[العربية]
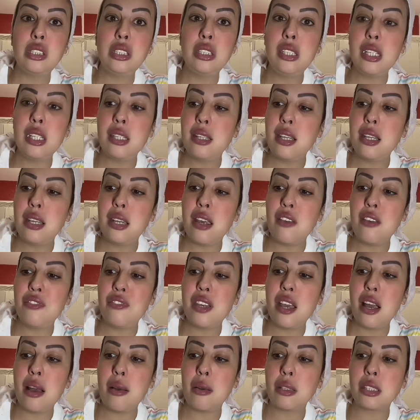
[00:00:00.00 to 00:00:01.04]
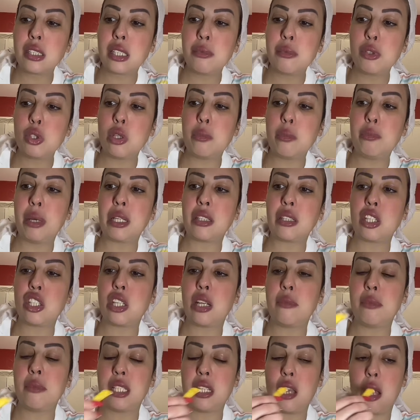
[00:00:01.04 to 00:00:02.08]
وانتي دايره فيها وتكبسوا
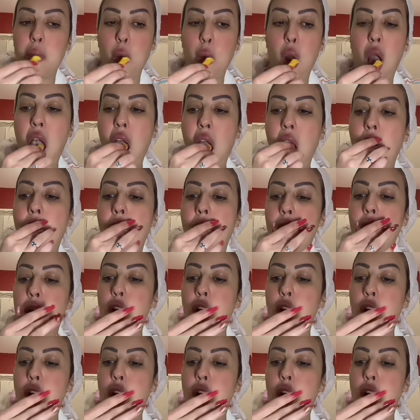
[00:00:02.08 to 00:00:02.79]
بارطاجا مي زامور